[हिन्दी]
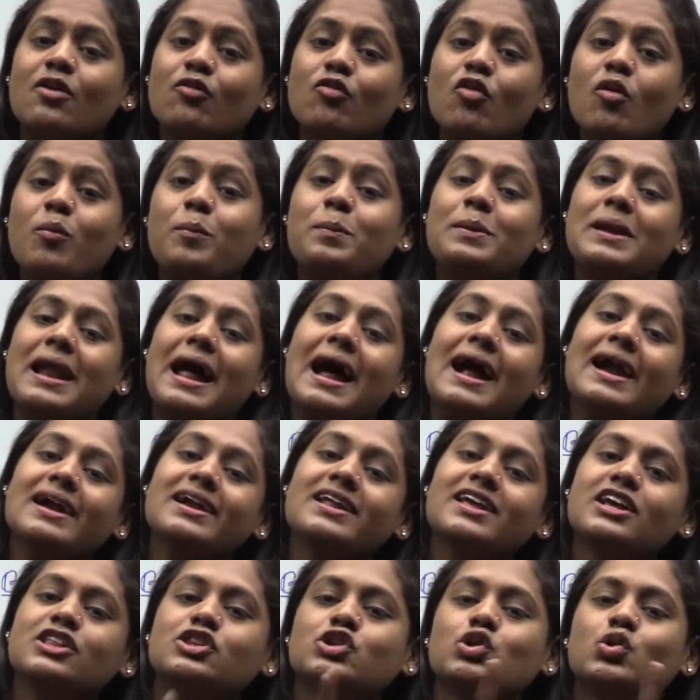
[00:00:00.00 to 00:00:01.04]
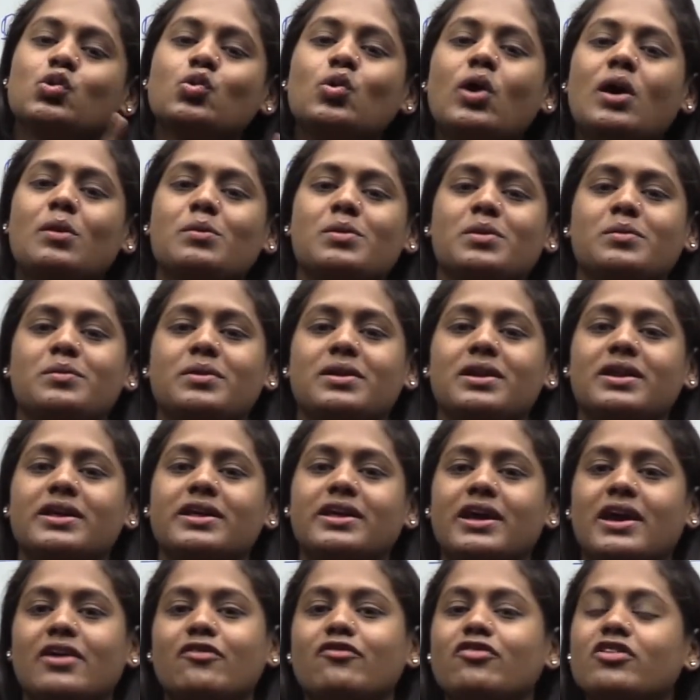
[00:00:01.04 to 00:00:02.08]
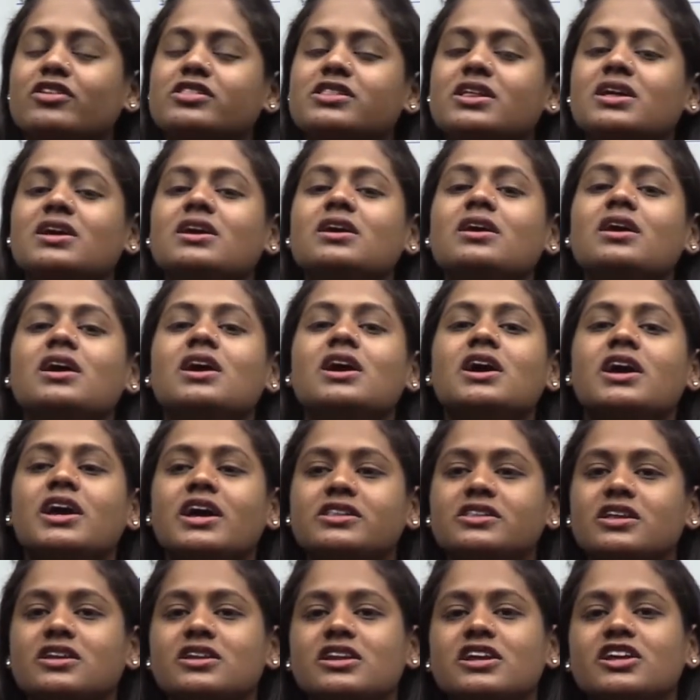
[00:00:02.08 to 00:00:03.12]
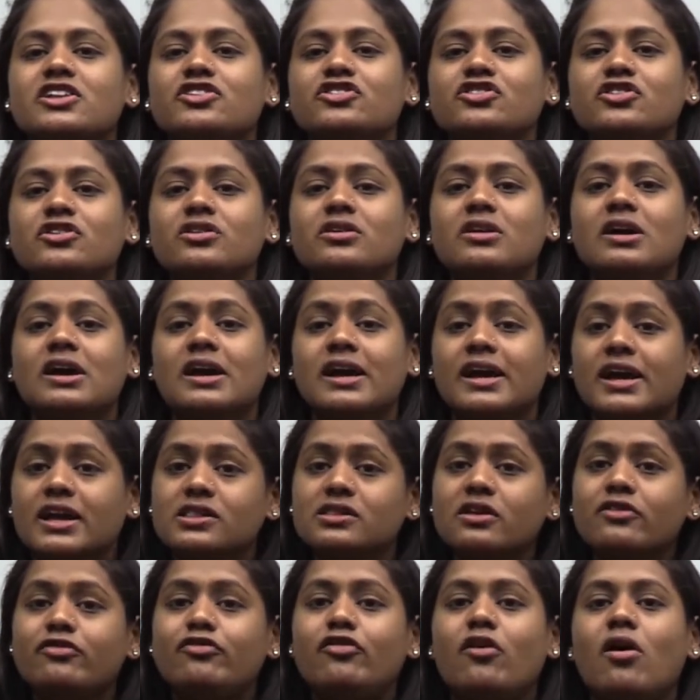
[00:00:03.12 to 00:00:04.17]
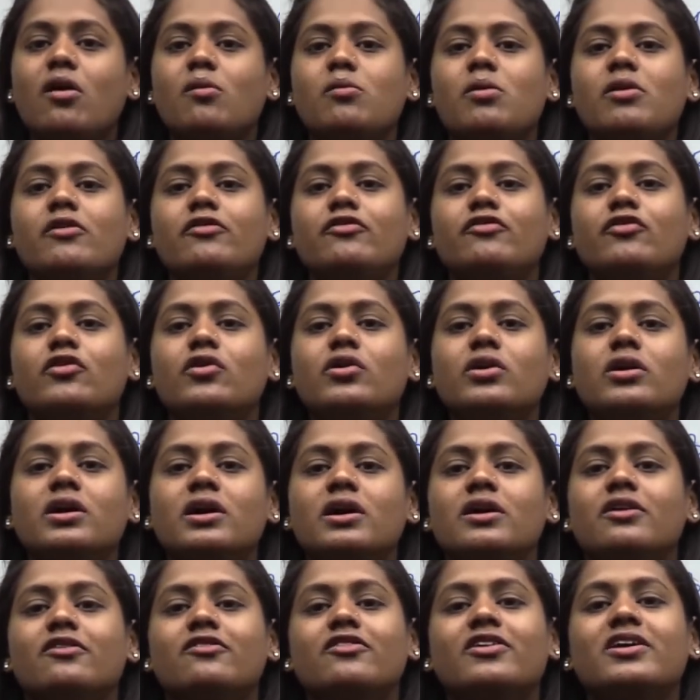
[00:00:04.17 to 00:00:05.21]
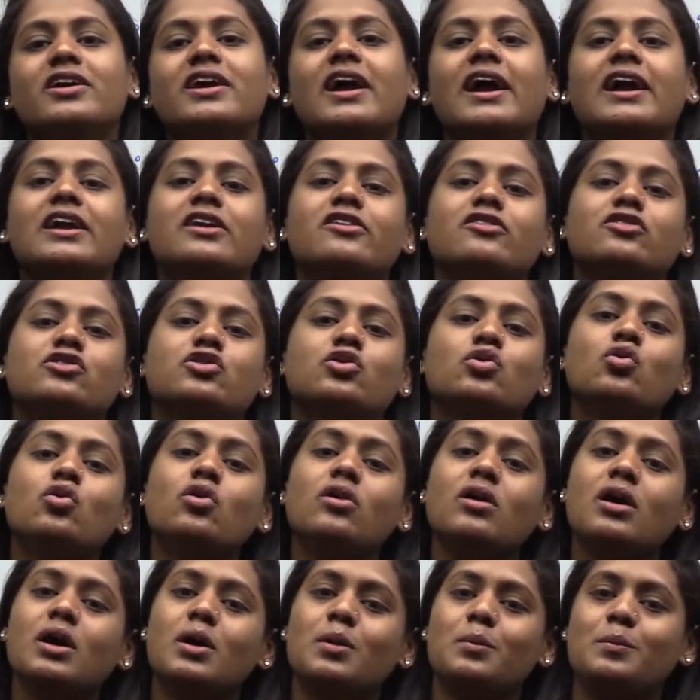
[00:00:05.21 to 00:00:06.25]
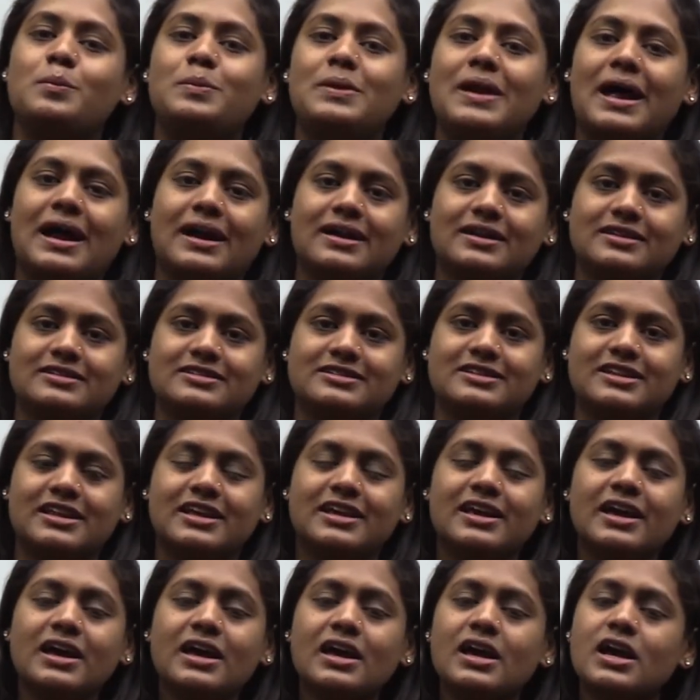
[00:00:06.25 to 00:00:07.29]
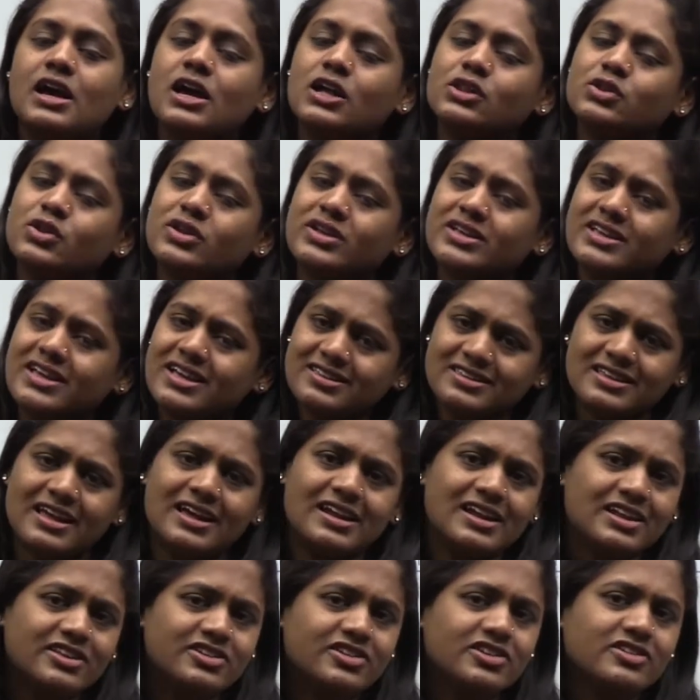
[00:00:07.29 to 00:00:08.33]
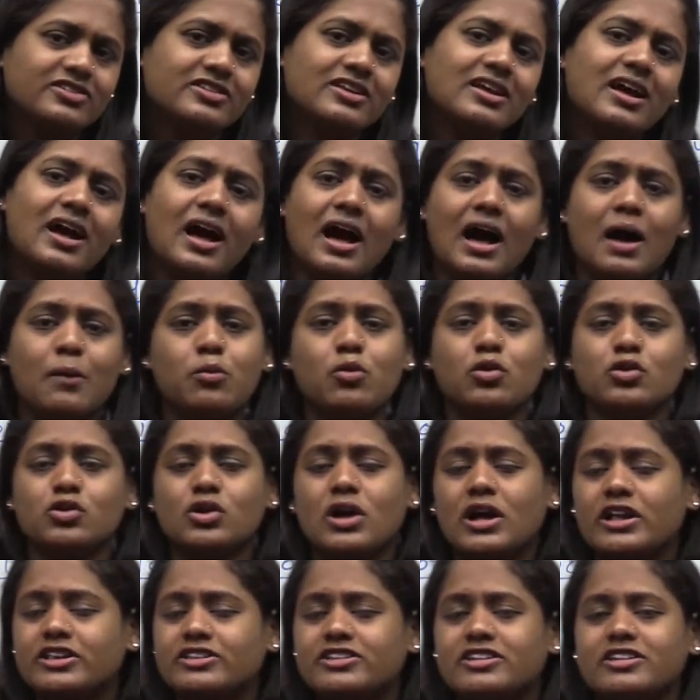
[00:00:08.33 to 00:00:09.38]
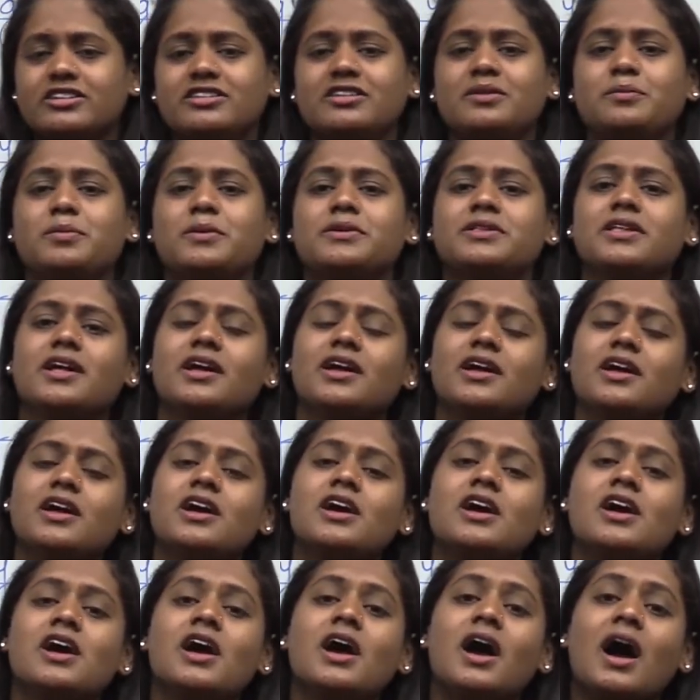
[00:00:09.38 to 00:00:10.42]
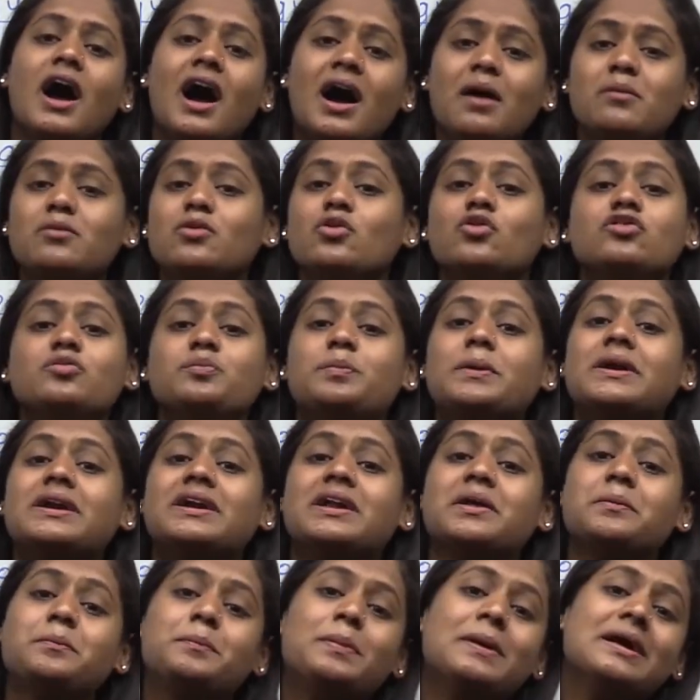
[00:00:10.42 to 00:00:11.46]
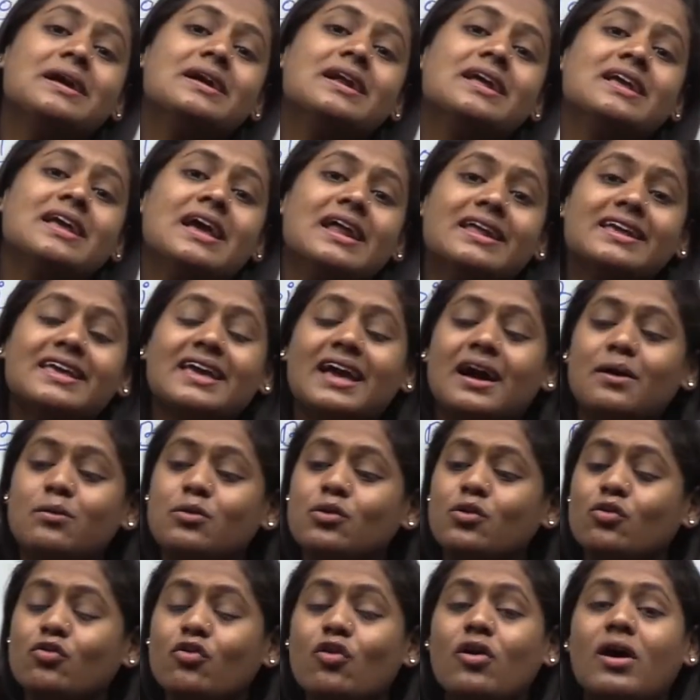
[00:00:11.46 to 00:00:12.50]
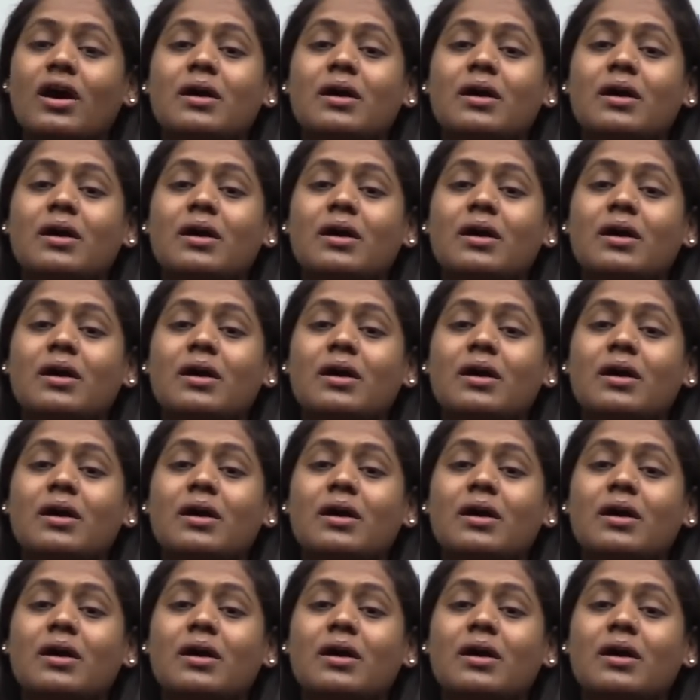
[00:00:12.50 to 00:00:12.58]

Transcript: वो प्लांट के थ्रू हमें मिलेंगे एवरीथिंग इन द नेचर इन द फॉर्म ऑफ फूड वी गेट थ्रू प्लांट्स ठीक है तो ये सारे चीज़ें आपको तो अच्छे से पता है हम उन पर डिपेंड है यानी कि हम वो